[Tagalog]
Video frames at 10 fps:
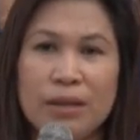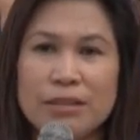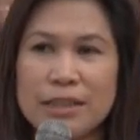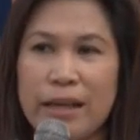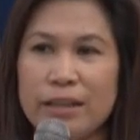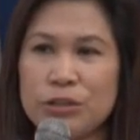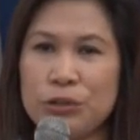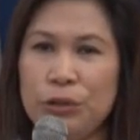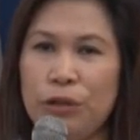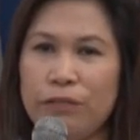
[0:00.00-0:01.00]

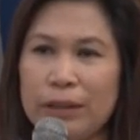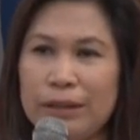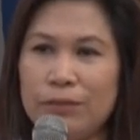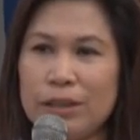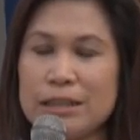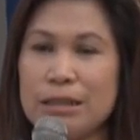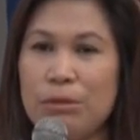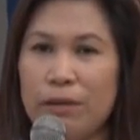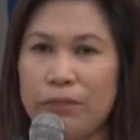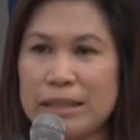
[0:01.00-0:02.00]
schedule of activities ng
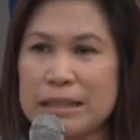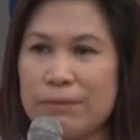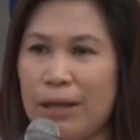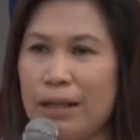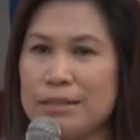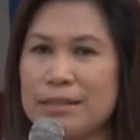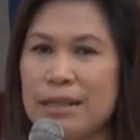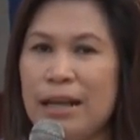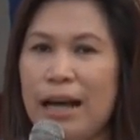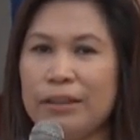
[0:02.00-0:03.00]
mga festivals
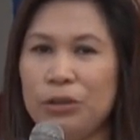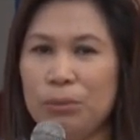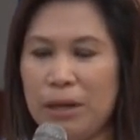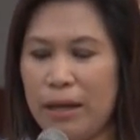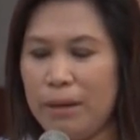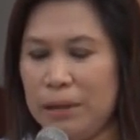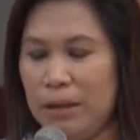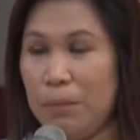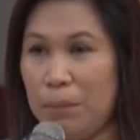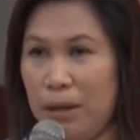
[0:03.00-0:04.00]
at yung mga iba't
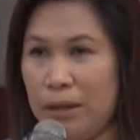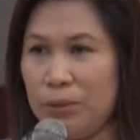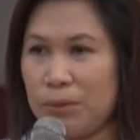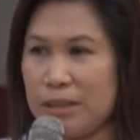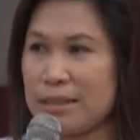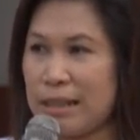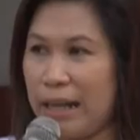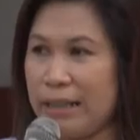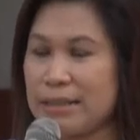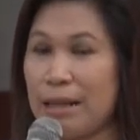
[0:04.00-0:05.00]
ibang mga tourist sites.